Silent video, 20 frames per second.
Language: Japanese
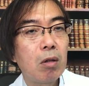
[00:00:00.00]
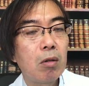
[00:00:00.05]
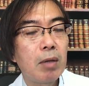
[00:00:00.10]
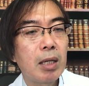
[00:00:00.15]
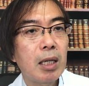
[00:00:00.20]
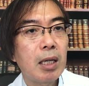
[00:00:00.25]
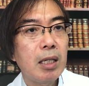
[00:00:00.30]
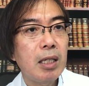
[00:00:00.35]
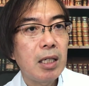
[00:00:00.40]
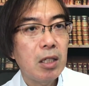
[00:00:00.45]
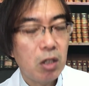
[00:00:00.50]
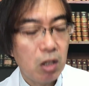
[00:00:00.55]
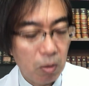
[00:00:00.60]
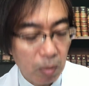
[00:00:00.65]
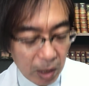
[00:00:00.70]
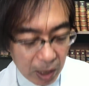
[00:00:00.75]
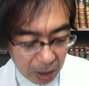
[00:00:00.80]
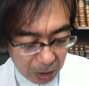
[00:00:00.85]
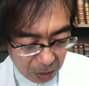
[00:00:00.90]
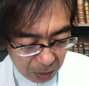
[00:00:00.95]
分かりやす
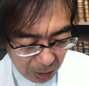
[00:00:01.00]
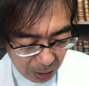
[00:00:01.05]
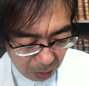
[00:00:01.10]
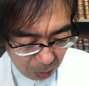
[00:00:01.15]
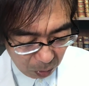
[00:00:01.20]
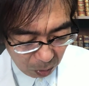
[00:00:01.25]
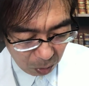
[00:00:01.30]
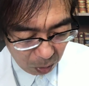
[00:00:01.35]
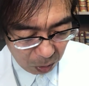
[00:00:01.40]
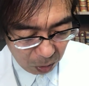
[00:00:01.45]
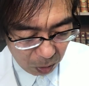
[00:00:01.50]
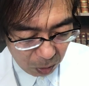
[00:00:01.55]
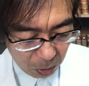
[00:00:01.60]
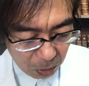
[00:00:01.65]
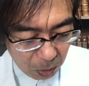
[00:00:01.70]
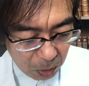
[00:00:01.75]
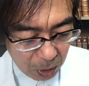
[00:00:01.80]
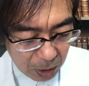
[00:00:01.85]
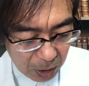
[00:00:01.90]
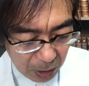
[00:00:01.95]
い目安になるという
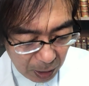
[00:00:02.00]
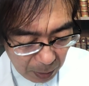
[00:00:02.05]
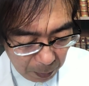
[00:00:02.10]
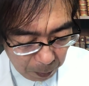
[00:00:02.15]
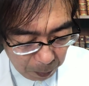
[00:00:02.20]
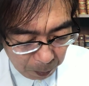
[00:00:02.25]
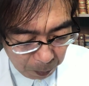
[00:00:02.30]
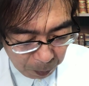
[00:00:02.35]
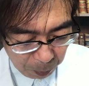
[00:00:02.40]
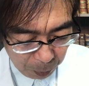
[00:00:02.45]
ことですね。